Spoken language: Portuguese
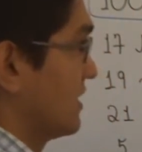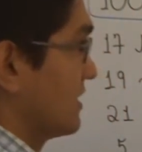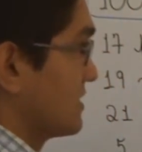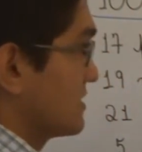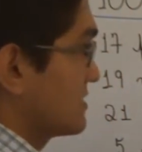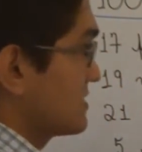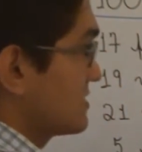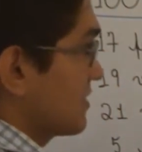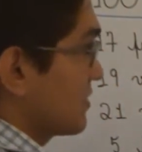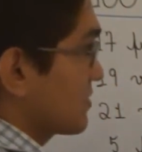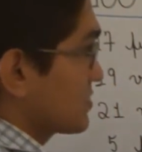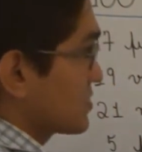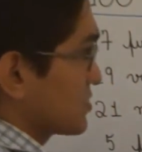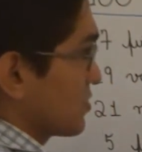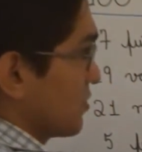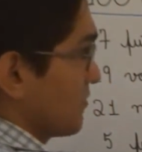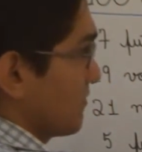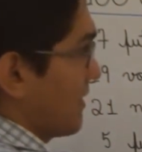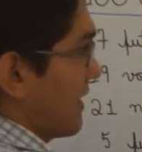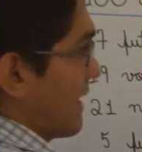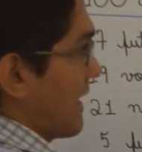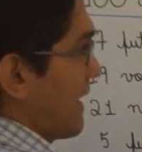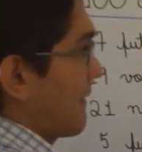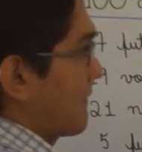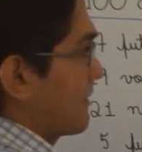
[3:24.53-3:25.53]
E se eu
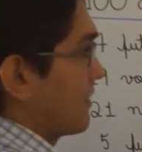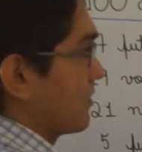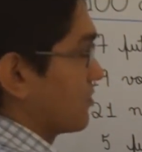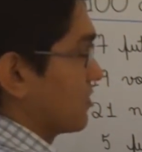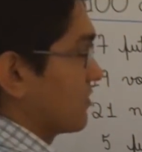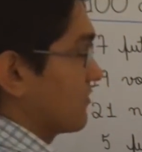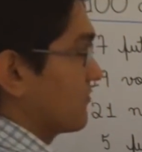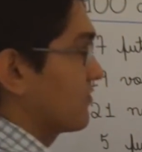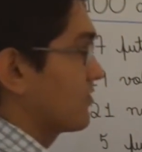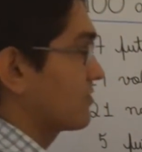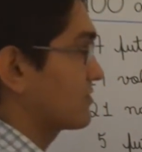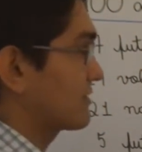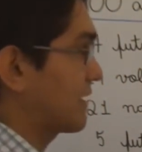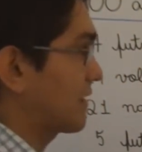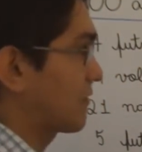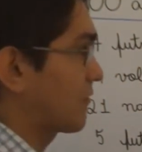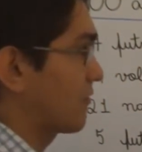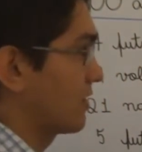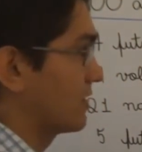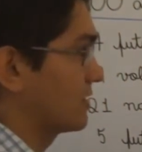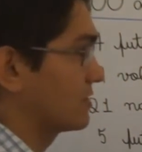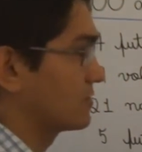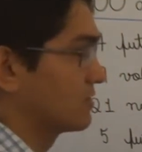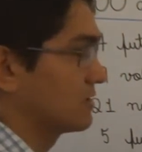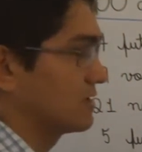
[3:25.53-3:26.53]
somar, eu não vou estar tá
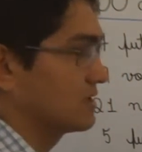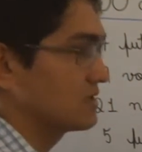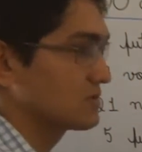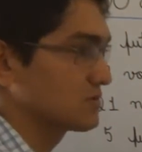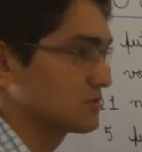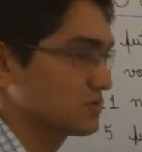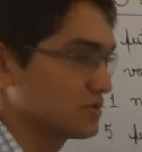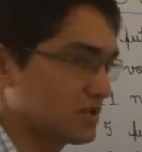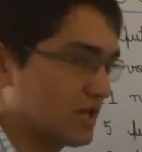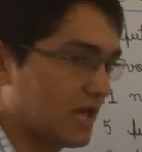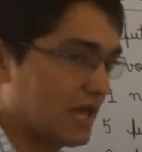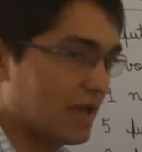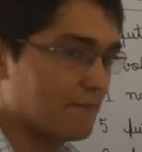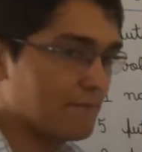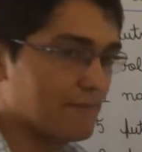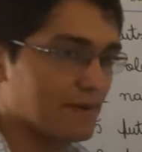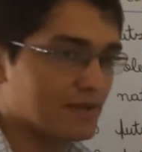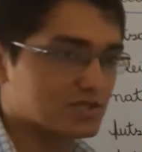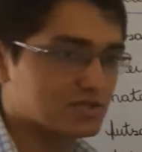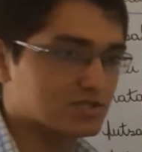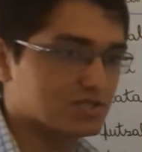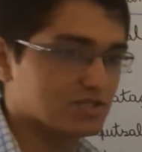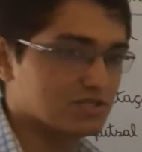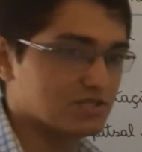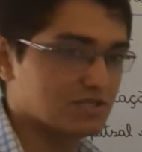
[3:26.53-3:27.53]
correndo risco de
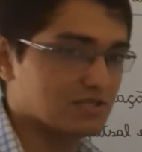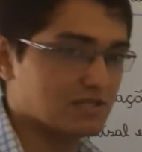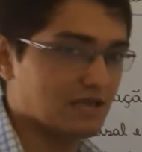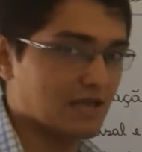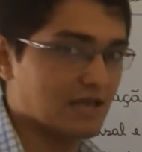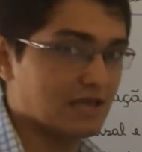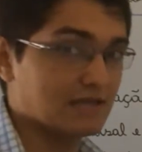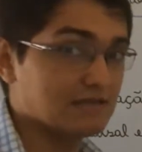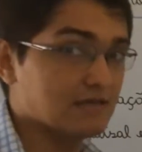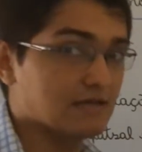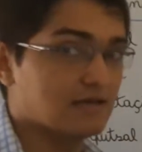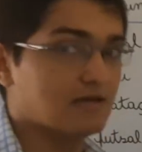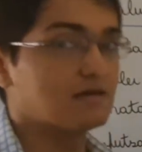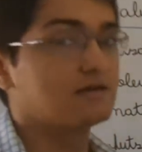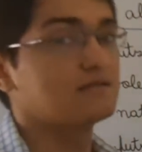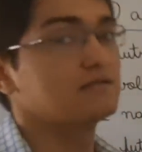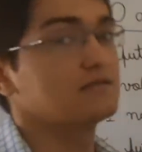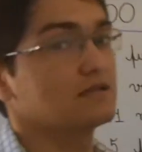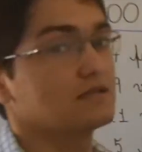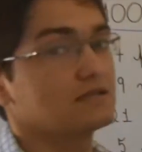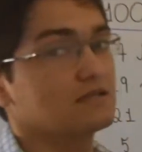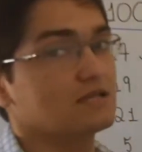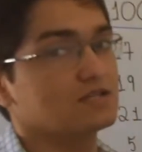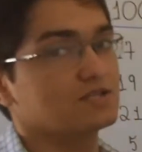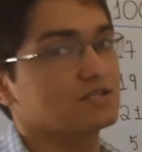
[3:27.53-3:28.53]
repetir ninguém,
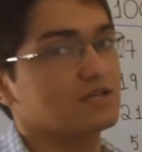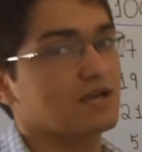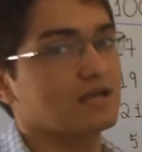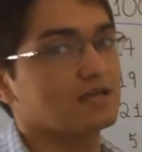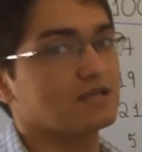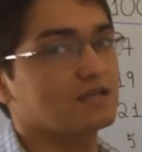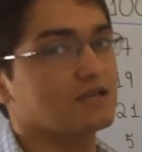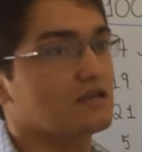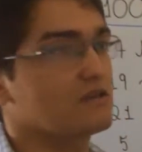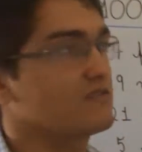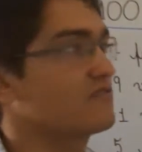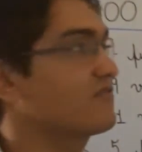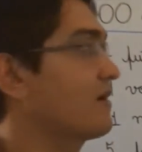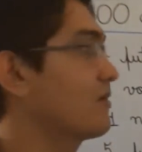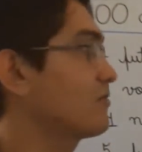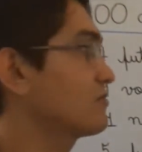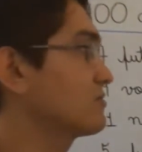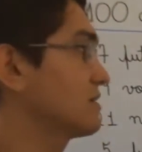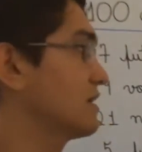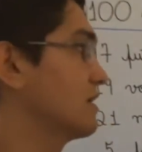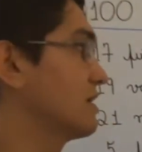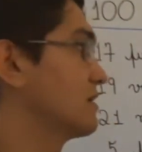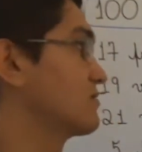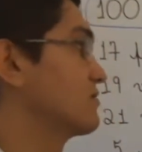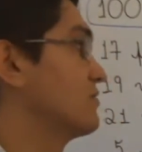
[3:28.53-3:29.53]
nem deixar ninguém
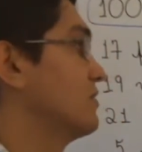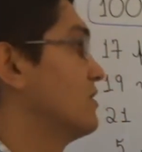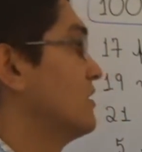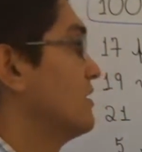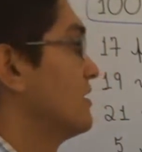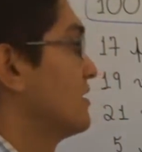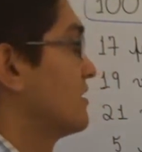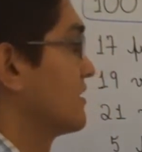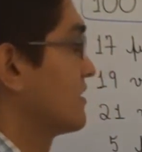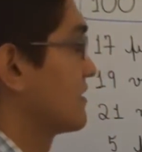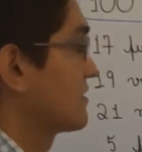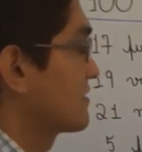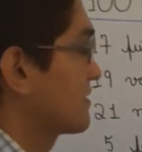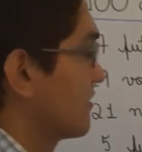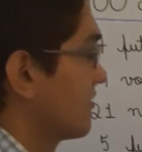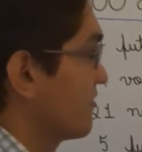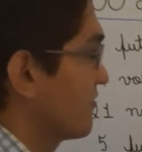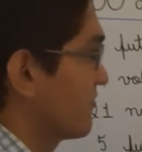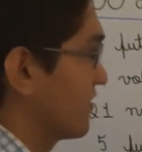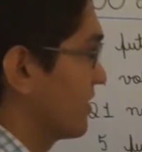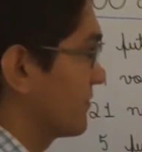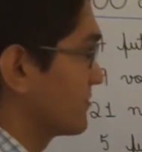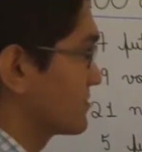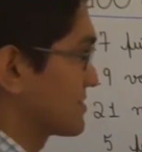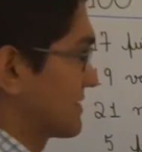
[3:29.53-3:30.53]
faltando.
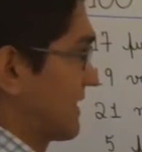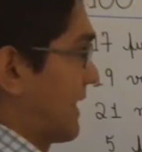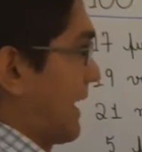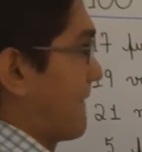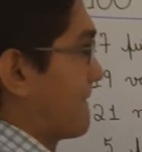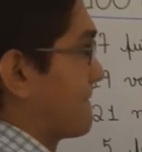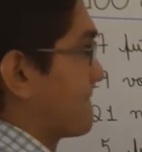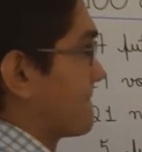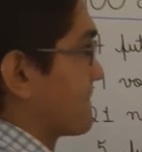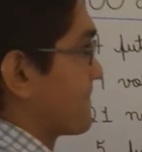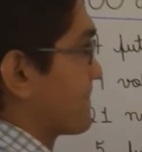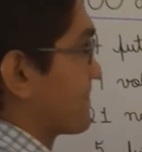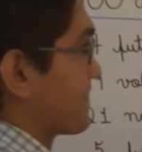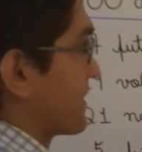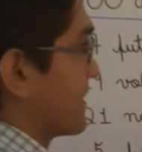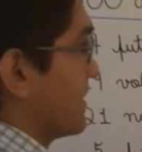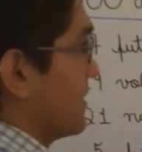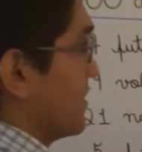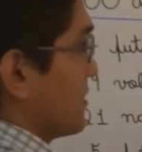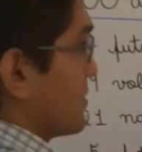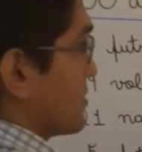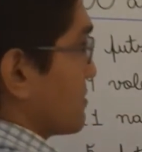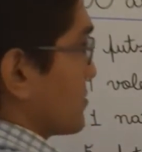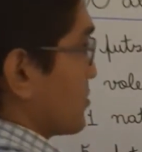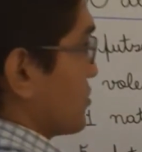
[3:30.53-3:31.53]
Então vamos lá.
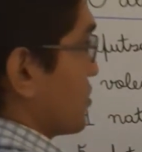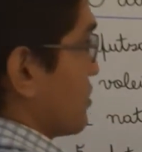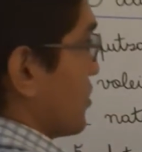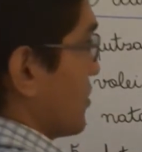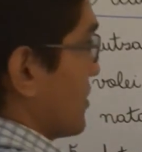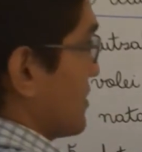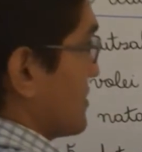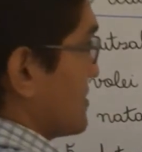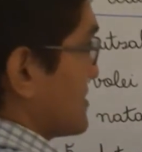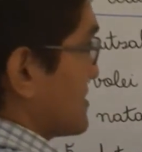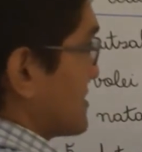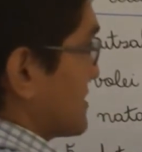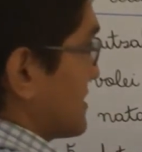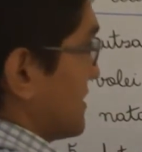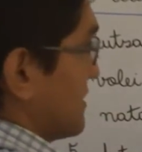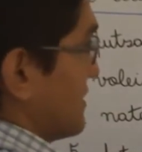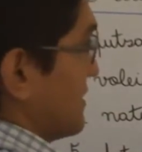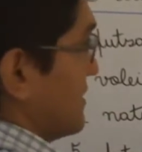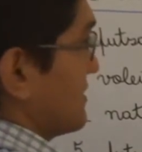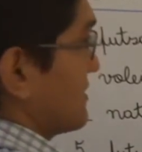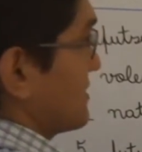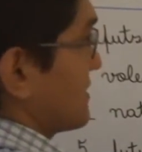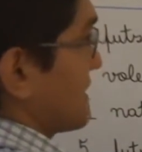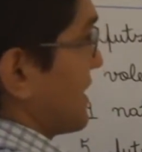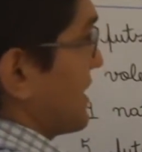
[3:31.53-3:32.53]
12
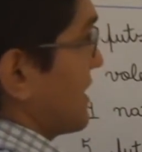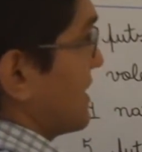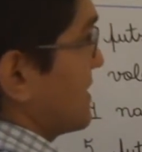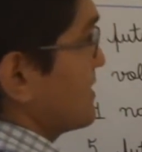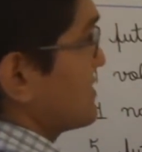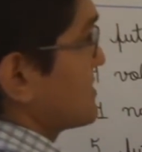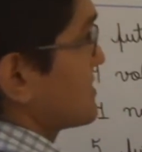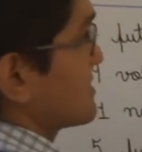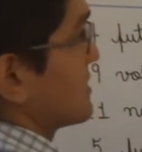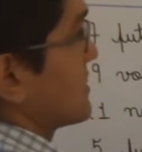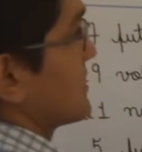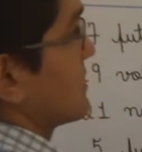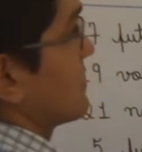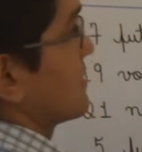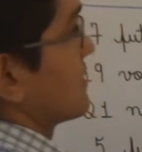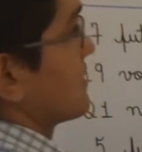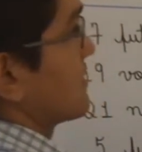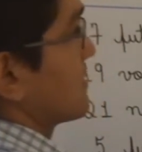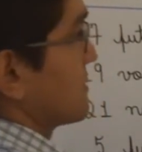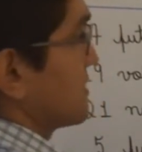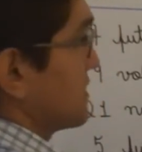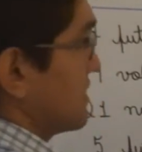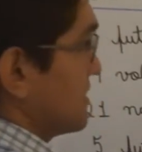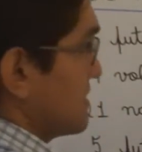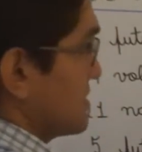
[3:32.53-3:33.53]
e 3,
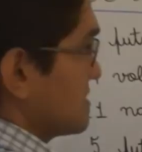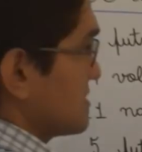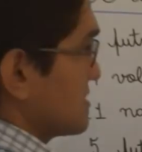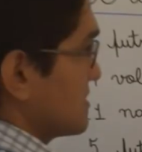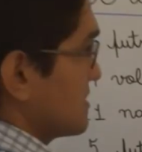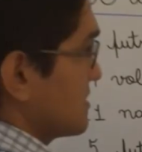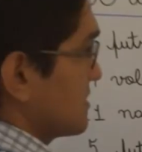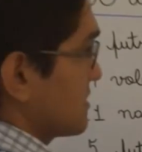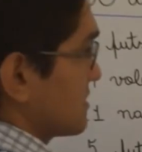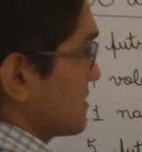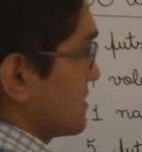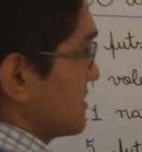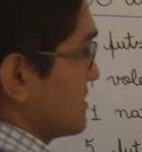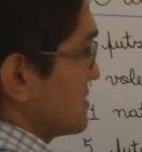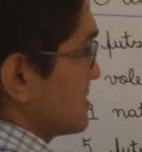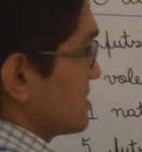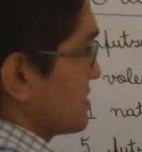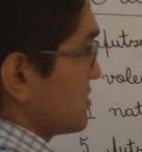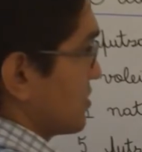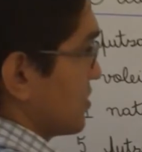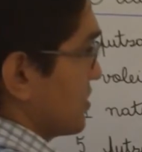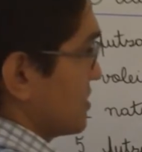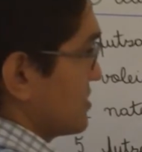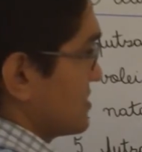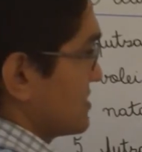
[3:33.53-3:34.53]
15, 15
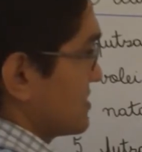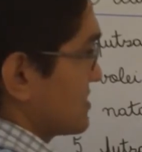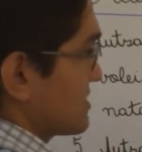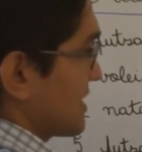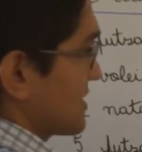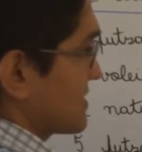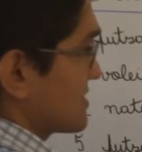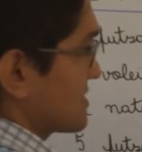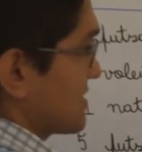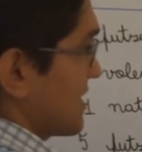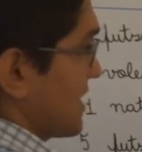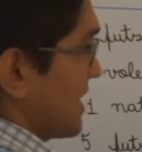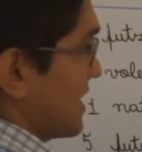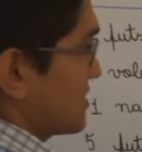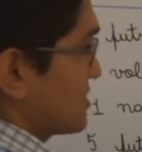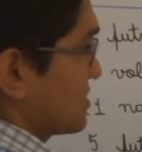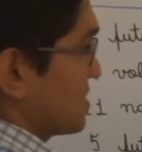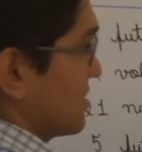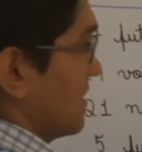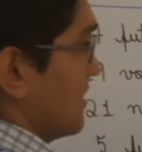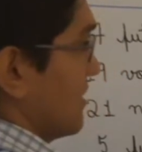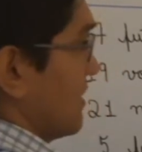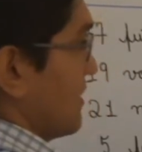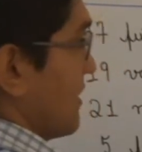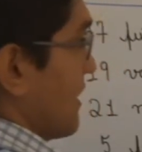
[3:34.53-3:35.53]
e 2,
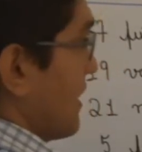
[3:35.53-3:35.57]
17.